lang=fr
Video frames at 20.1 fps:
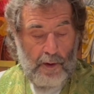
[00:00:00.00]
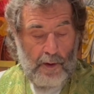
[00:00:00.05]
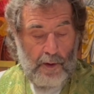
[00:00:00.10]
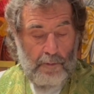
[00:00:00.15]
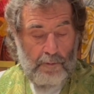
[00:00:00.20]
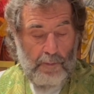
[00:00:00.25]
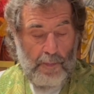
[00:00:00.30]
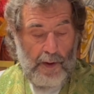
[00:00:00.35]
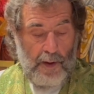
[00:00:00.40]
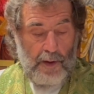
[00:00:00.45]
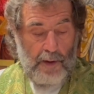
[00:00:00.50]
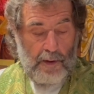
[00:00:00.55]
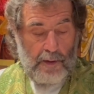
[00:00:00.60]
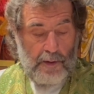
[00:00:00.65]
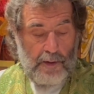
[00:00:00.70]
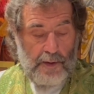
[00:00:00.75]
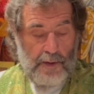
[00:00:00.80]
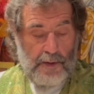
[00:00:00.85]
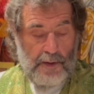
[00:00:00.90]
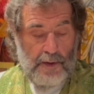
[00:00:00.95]

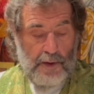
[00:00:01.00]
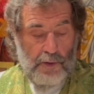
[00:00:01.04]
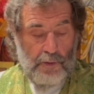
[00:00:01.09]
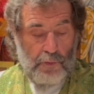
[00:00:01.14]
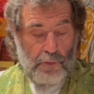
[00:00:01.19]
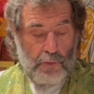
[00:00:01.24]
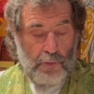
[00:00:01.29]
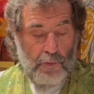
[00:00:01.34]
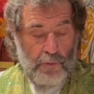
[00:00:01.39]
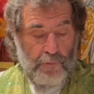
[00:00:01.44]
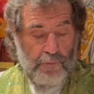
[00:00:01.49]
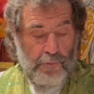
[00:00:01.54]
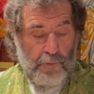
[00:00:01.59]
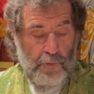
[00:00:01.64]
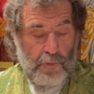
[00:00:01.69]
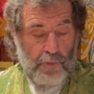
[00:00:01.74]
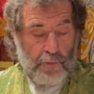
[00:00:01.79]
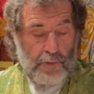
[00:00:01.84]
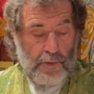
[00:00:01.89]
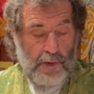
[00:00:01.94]
Mais s'ils nous
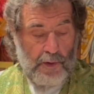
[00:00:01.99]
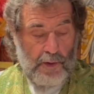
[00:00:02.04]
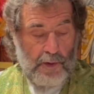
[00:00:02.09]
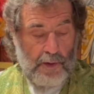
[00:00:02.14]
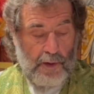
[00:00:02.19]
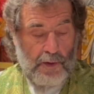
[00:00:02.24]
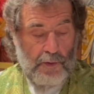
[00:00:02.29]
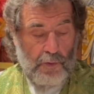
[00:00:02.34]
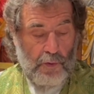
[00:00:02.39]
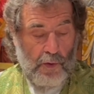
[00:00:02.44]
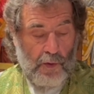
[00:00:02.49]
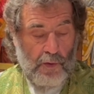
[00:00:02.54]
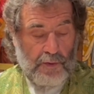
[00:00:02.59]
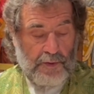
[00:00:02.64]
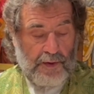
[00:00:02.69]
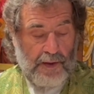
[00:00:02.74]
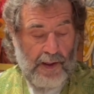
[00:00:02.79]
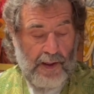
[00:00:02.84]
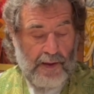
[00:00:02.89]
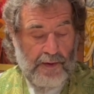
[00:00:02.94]
confondent et nous
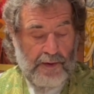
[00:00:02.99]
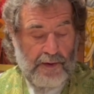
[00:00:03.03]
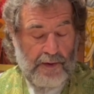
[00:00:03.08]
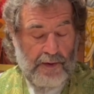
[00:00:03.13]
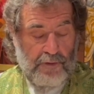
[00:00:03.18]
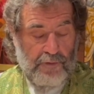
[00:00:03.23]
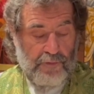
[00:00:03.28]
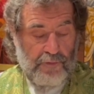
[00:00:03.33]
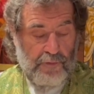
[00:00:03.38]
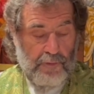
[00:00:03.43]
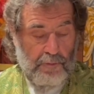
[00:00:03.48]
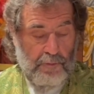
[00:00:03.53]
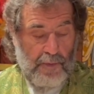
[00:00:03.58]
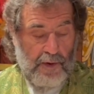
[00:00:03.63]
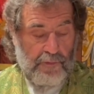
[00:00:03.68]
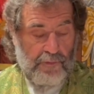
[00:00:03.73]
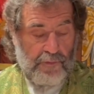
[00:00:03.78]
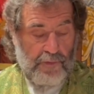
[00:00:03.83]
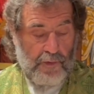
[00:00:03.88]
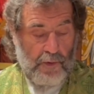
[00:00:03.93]
rendent craintifs,
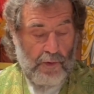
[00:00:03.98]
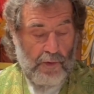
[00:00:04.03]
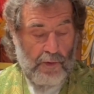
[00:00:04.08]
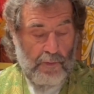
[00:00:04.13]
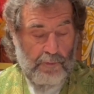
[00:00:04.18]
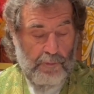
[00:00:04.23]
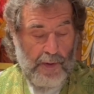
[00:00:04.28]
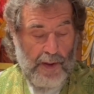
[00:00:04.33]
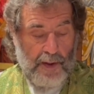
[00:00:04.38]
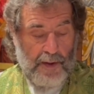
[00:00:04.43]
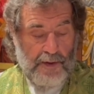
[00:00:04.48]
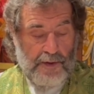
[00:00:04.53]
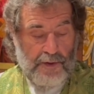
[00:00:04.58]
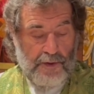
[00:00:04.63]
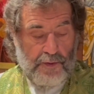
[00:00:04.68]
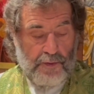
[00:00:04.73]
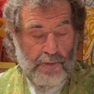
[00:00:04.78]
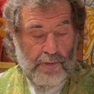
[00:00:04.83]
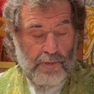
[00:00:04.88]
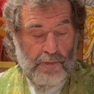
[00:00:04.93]
méfiants,
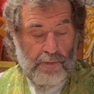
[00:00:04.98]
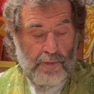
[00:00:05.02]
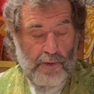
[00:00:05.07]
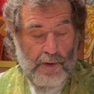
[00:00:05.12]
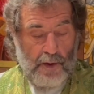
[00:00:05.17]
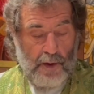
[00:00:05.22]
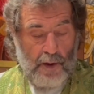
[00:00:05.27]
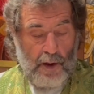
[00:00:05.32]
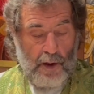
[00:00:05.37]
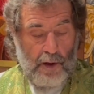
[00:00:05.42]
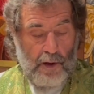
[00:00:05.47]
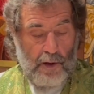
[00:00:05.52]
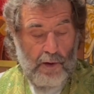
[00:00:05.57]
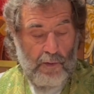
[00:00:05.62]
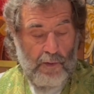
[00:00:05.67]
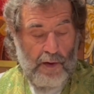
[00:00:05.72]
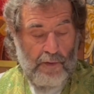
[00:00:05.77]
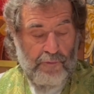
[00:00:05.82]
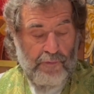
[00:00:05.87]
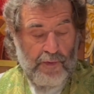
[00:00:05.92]
paresseux,
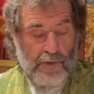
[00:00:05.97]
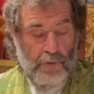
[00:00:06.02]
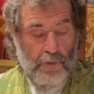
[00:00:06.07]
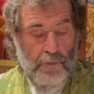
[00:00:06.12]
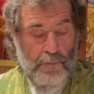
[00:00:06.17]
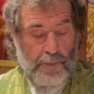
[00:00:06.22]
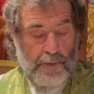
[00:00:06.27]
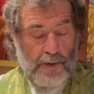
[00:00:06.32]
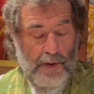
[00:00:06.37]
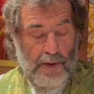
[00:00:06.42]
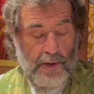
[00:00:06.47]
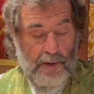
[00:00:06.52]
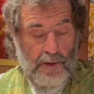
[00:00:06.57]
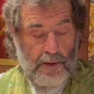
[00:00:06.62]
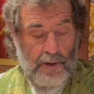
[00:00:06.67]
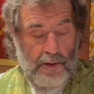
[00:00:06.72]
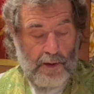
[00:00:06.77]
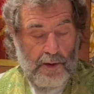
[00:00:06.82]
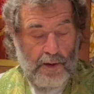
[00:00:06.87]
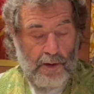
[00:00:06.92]
lents à faire le bien,
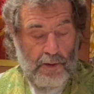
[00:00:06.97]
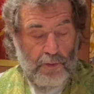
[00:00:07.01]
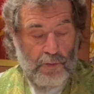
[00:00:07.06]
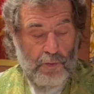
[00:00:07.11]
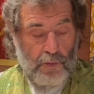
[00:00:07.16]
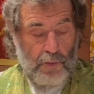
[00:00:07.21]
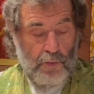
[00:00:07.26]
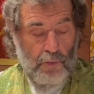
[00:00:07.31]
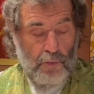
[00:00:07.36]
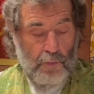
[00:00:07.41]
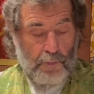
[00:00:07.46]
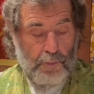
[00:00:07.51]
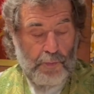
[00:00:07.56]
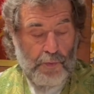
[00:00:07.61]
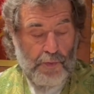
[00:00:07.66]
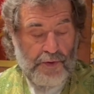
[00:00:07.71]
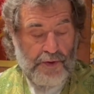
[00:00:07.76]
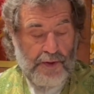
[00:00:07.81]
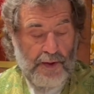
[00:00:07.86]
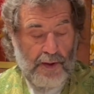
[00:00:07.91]
tenons
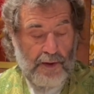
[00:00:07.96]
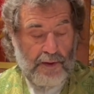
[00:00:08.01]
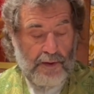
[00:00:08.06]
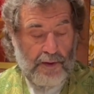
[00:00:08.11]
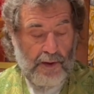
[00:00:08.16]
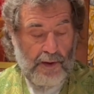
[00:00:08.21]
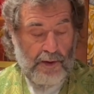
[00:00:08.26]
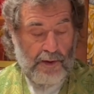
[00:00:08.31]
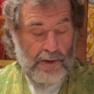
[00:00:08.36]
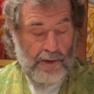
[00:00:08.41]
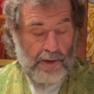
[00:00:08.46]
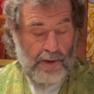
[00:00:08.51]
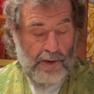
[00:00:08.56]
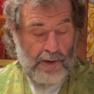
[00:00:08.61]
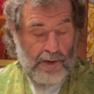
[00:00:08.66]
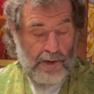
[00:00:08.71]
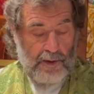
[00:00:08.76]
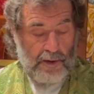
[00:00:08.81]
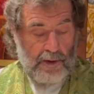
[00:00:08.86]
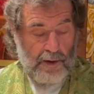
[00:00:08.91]
pour certains
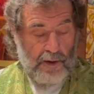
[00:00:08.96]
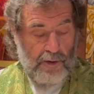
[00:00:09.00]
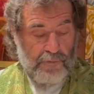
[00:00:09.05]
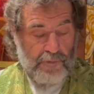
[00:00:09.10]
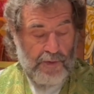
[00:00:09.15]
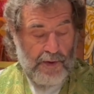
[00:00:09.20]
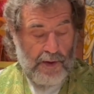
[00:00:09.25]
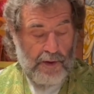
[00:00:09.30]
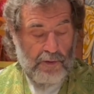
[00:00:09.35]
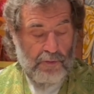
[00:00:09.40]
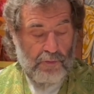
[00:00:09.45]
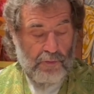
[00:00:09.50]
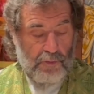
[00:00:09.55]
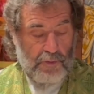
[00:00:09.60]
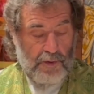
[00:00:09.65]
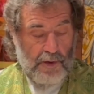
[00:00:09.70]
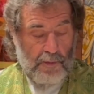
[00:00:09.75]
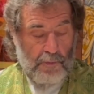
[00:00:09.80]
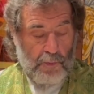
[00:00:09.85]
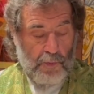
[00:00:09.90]
qu'ils viennent du
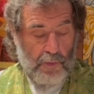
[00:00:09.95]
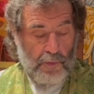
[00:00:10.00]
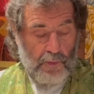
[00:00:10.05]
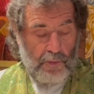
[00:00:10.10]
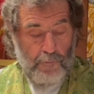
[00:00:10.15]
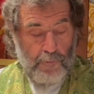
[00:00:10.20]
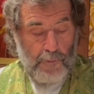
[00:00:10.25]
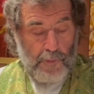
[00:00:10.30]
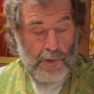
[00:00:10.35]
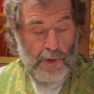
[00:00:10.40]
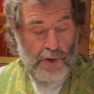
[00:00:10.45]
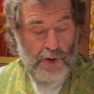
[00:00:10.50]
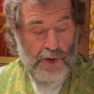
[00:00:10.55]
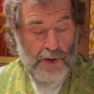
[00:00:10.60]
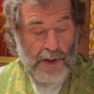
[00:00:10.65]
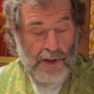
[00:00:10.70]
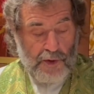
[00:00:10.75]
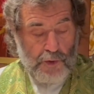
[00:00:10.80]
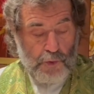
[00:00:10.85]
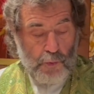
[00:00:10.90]
démon, et
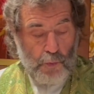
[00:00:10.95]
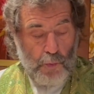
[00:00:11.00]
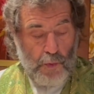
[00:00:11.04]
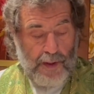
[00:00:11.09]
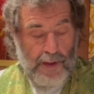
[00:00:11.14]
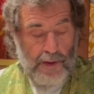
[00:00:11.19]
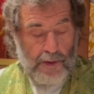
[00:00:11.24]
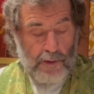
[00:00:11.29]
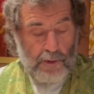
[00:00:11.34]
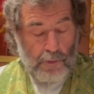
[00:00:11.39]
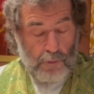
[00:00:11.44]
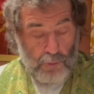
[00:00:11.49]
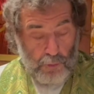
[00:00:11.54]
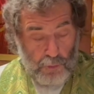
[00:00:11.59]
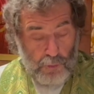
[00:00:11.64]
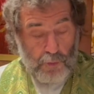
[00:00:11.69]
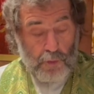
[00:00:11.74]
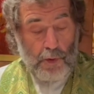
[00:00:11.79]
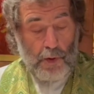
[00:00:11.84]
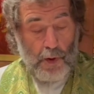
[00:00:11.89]
chassons-les
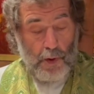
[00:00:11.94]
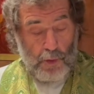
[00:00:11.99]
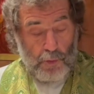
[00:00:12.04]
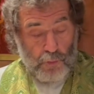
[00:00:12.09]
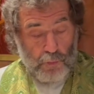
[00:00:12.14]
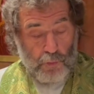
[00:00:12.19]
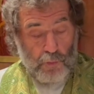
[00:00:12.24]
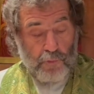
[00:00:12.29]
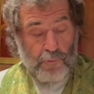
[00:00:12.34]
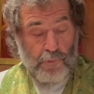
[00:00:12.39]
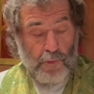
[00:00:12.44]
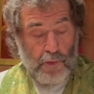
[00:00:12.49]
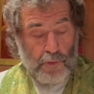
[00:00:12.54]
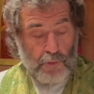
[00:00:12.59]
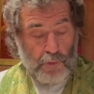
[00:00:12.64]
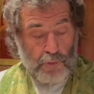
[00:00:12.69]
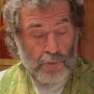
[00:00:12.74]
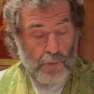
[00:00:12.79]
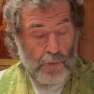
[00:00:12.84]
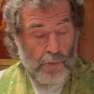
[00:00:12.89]
donc, trouvant
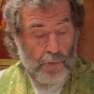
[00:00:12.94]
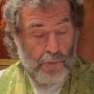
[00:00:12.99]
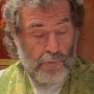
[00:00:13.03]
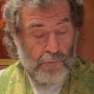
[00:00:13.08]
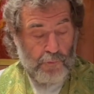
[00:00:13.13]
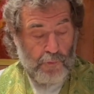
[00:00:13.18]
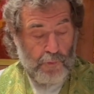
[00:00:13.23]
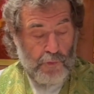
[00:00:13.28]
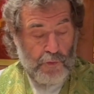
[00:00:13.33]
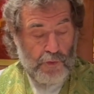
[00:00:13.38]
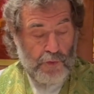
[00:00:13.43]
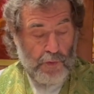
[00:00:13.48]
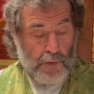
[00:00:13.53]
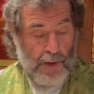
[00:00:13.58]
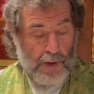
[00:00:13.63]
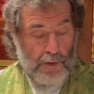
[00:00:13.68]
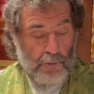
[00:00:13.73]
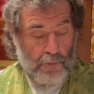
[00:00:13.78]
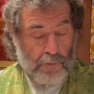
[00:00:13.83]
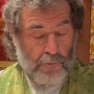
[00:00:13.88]
notre refuge dans
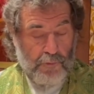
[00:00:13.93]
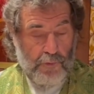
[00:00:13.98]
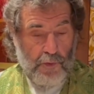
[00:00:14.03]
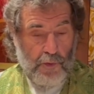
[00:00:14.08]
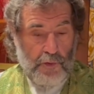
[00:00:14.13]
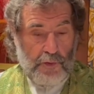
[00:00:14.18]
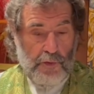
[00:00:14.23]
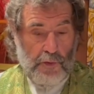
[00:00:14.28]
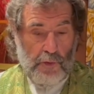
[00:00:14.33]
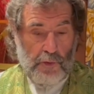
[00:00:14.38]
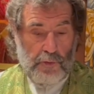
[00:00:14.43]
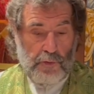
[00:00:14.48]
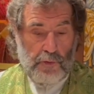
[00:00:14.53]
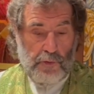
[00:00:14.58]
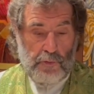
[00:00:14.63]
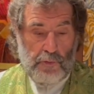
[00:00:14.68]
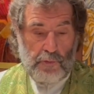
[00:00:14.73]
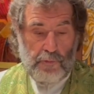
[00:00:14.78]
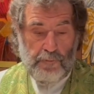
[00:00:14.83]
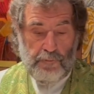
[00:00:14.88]
la confiance en Dieu.